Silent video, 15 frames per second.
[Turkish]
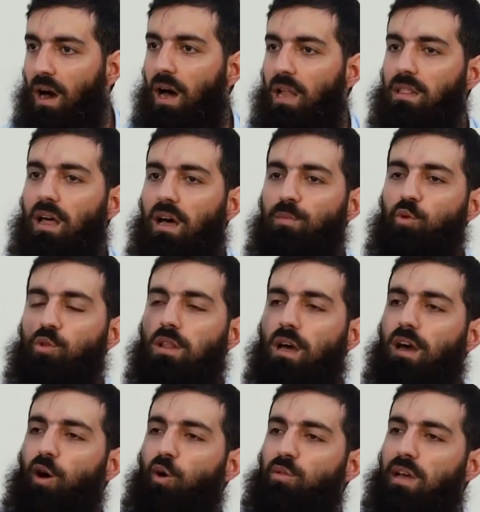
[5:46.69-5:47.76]
Allah
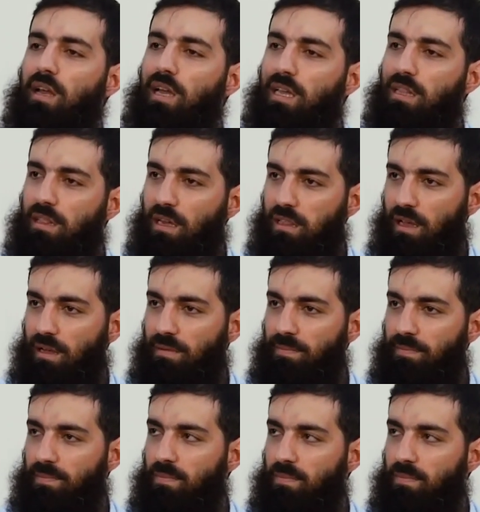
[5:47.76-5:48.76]
mutlaka onları kıtlıkla,